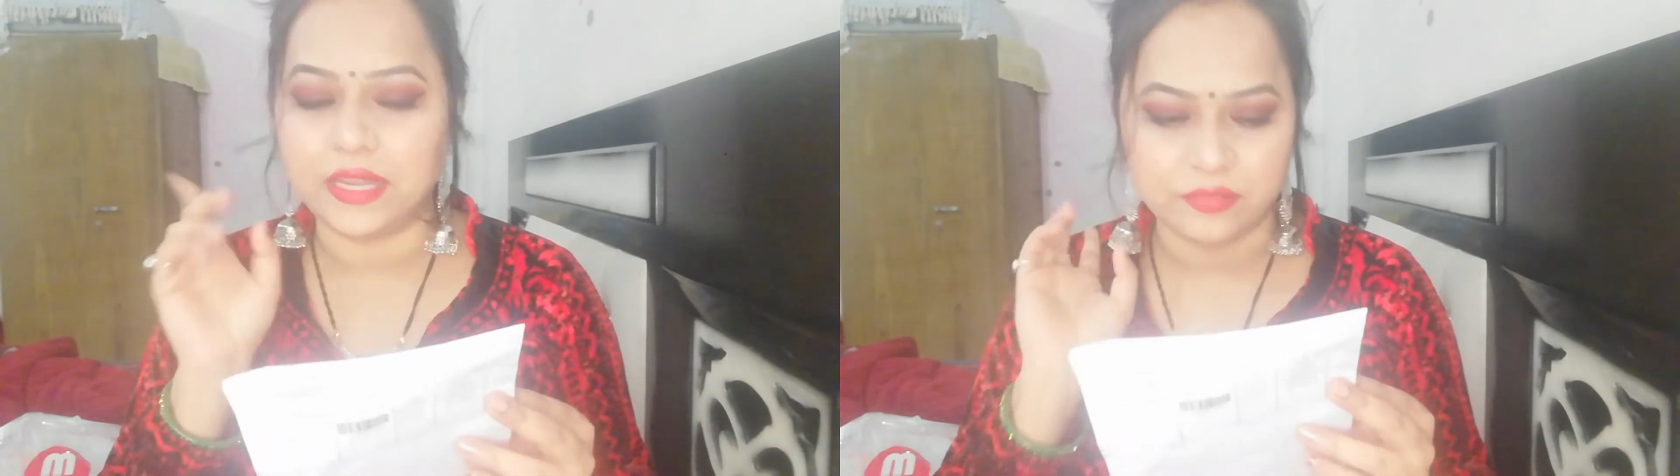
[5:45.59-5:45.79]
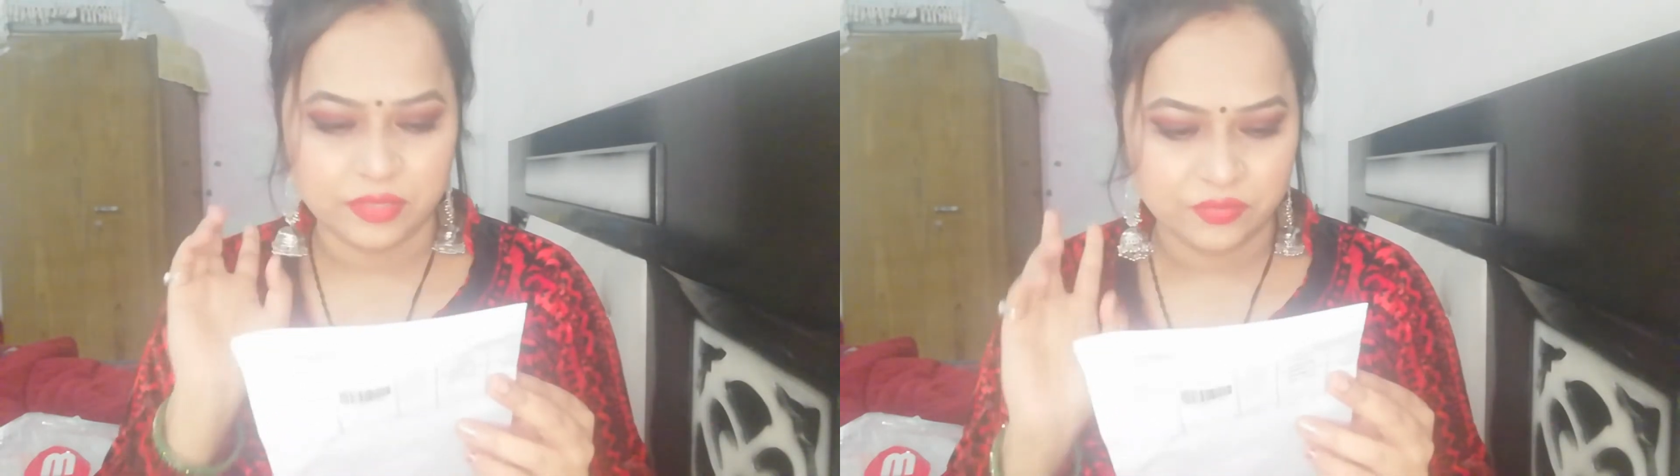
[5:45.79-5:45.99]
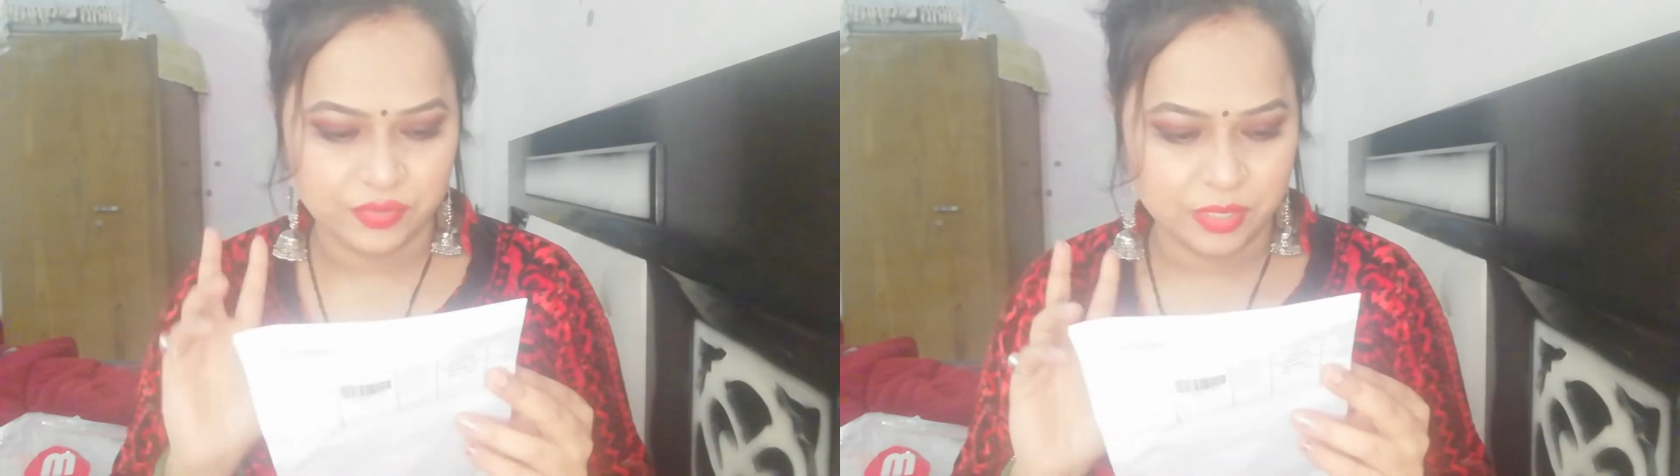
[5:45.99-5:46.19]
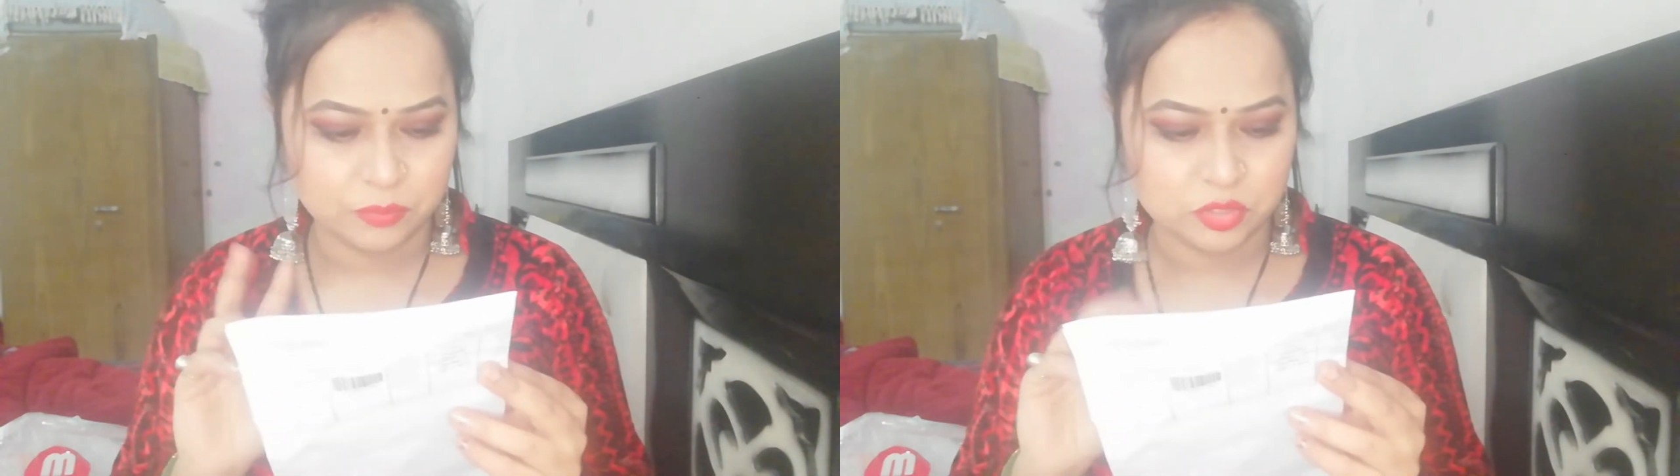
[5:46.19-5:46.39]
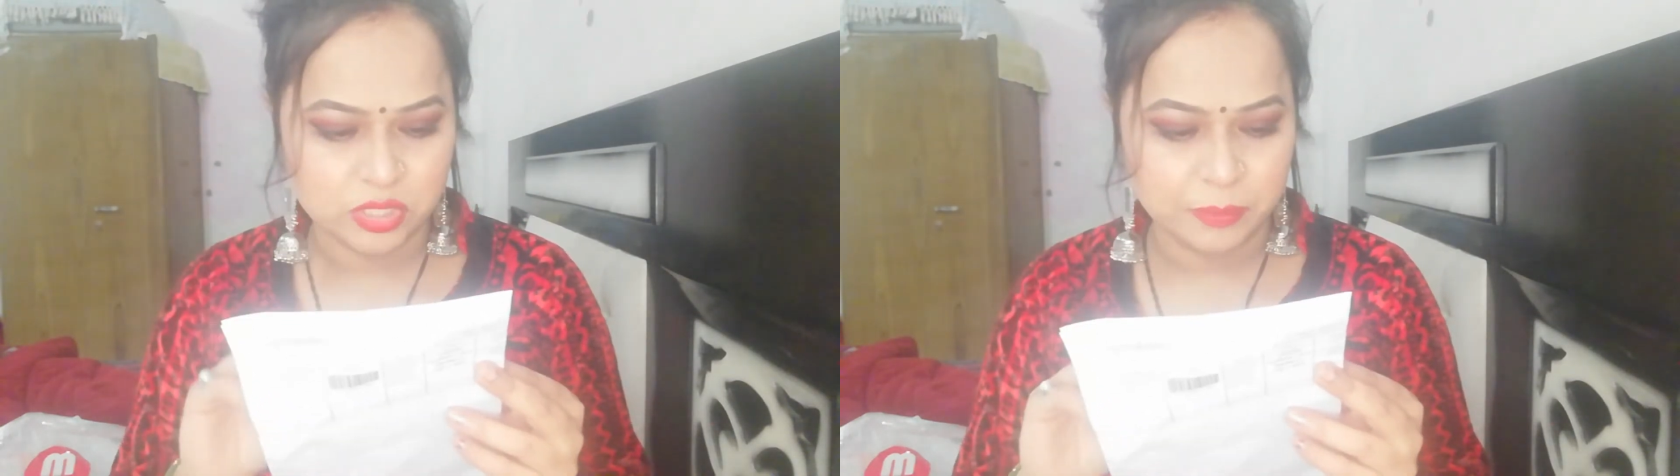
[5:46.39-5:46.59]
गेट वन फ्री
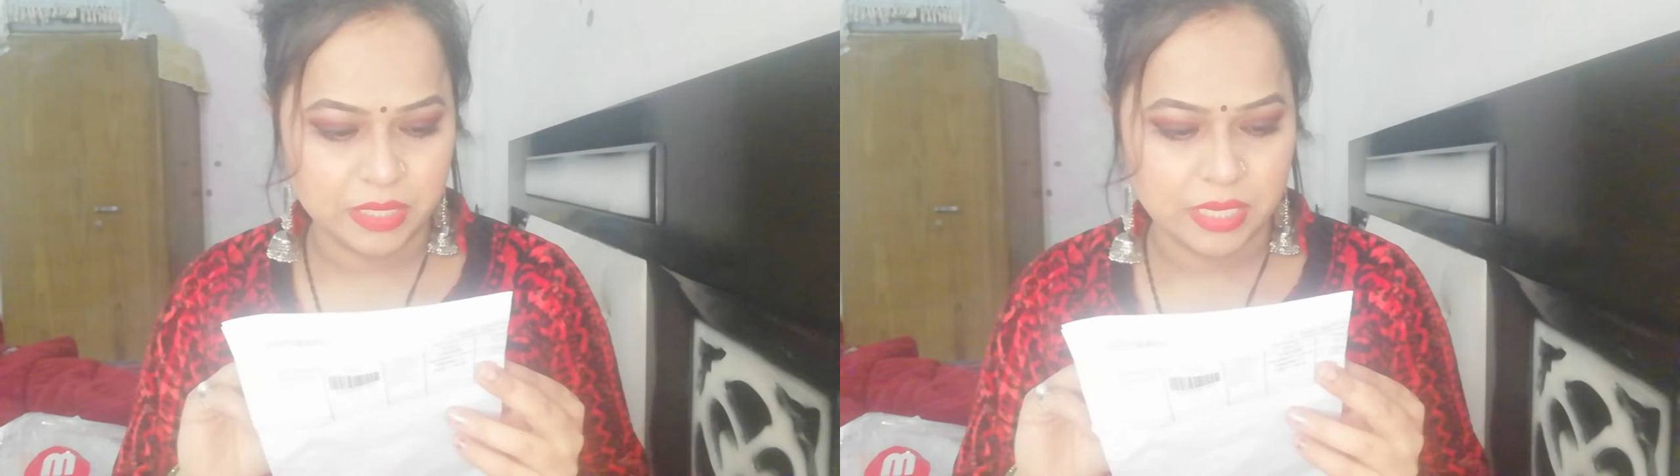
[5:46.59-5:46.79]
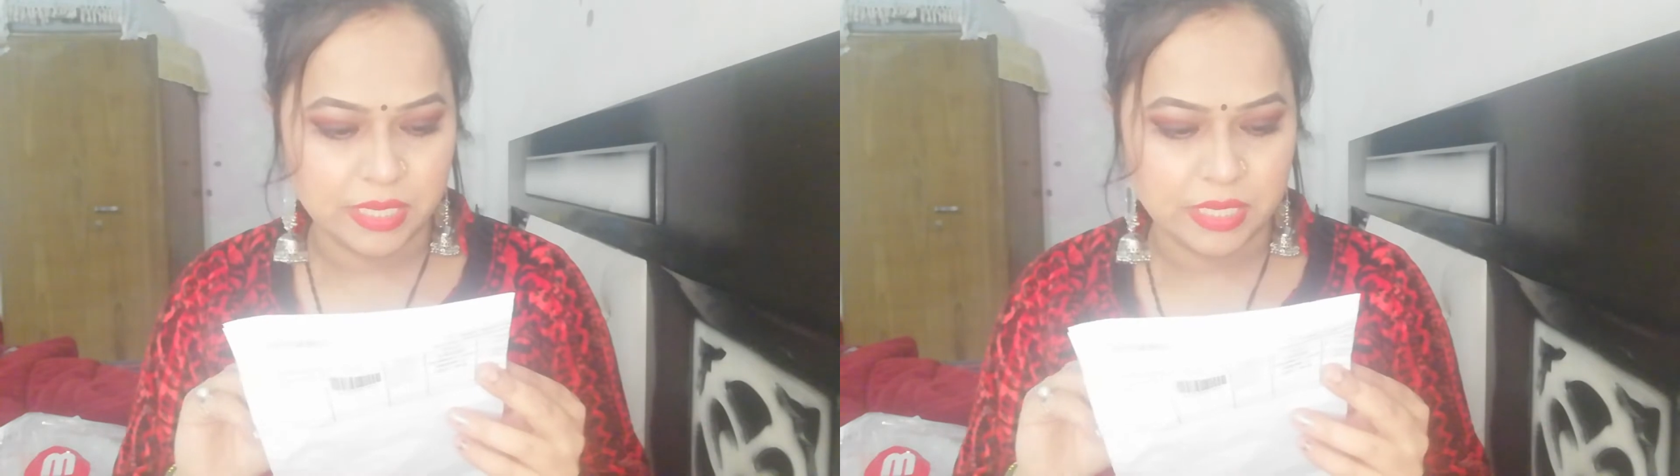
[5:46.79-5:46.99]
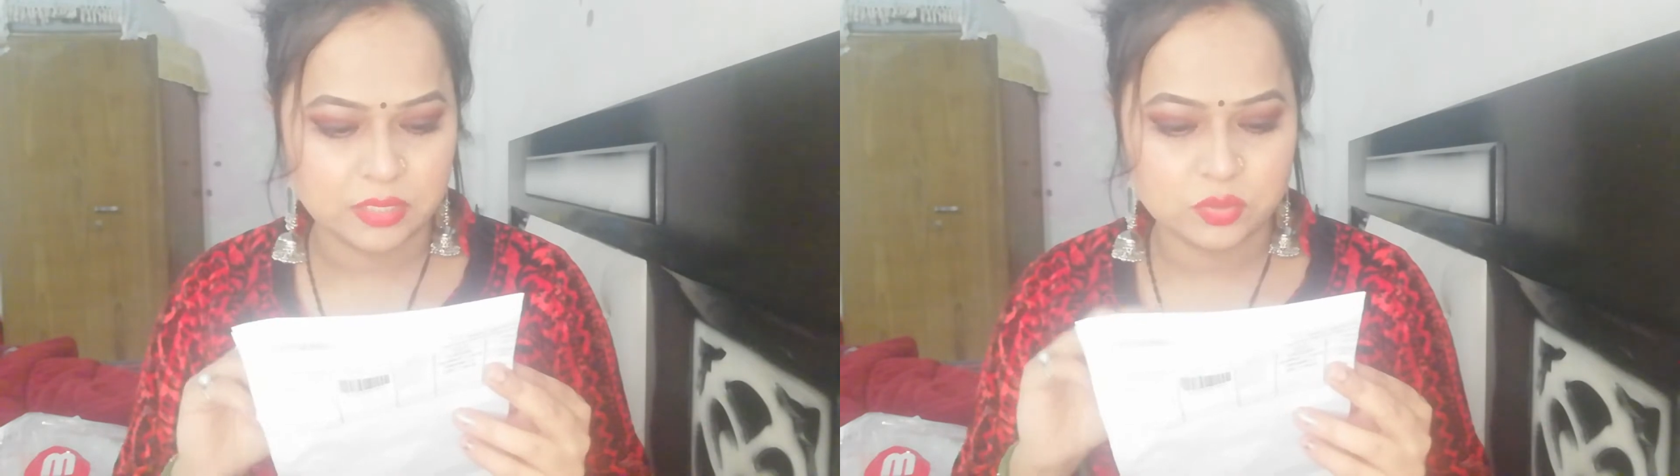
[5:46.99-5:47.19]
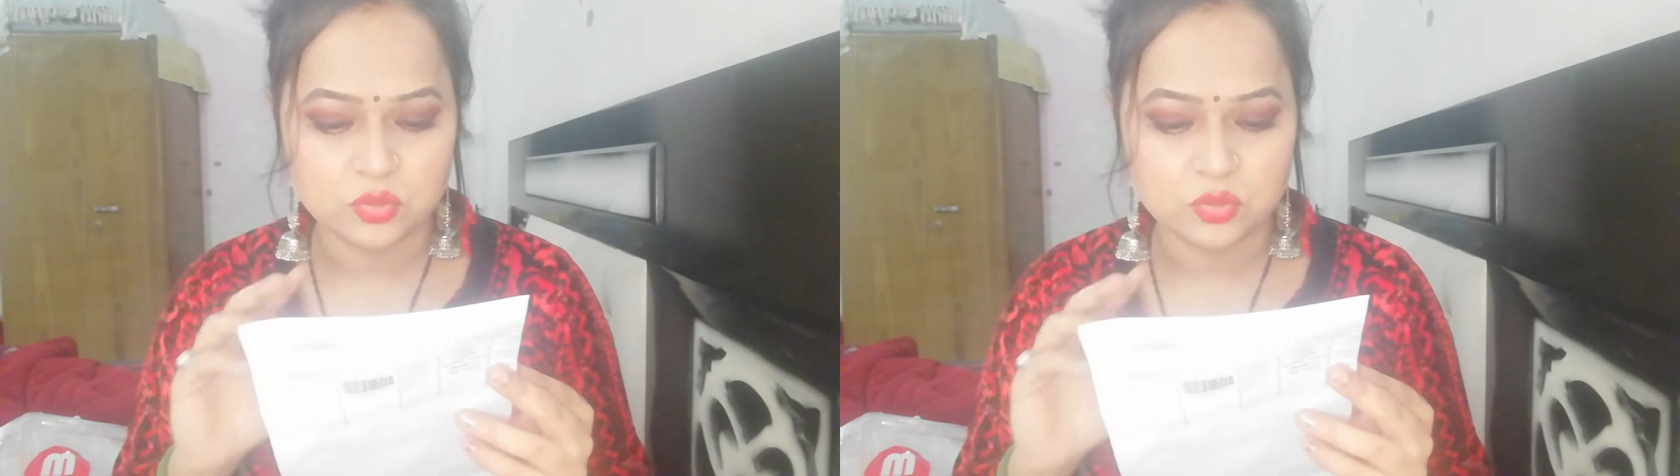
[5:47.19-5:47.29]
मुझे मिला है